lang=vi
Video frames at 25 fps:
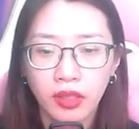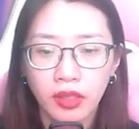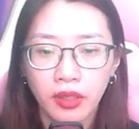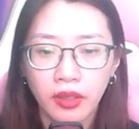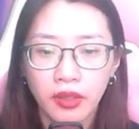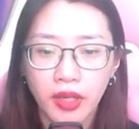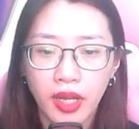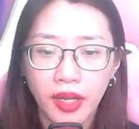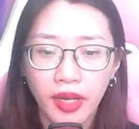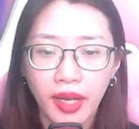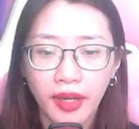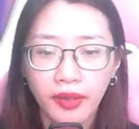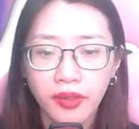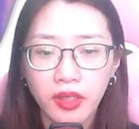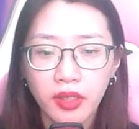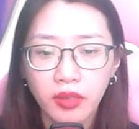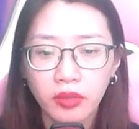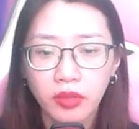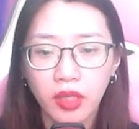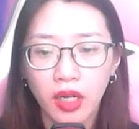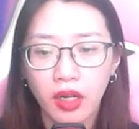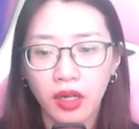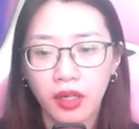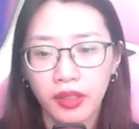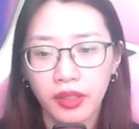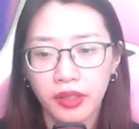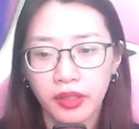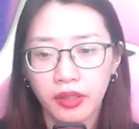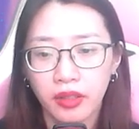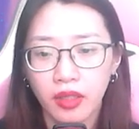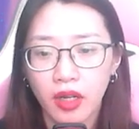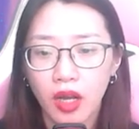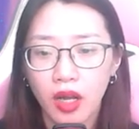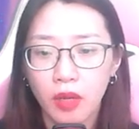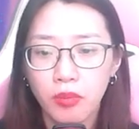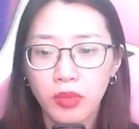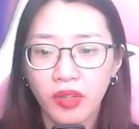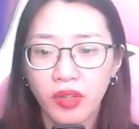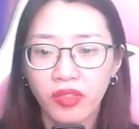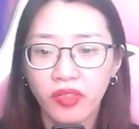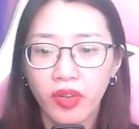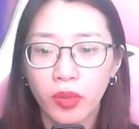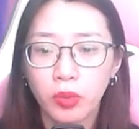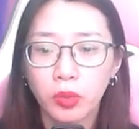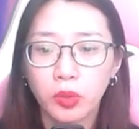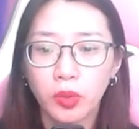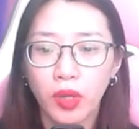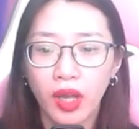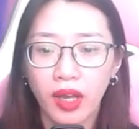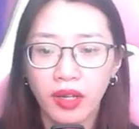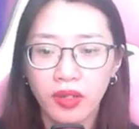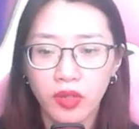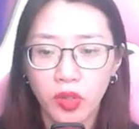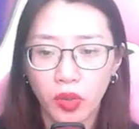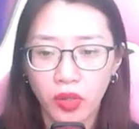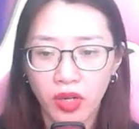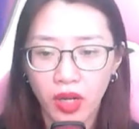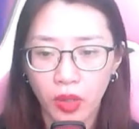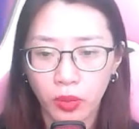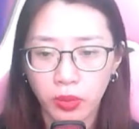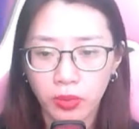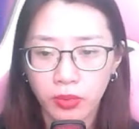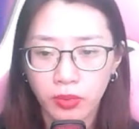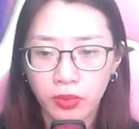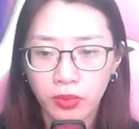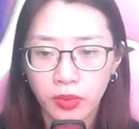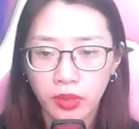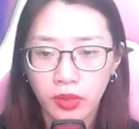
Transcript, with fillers: để hắn nhất thời khó mà phong tỏa lỗ hổng.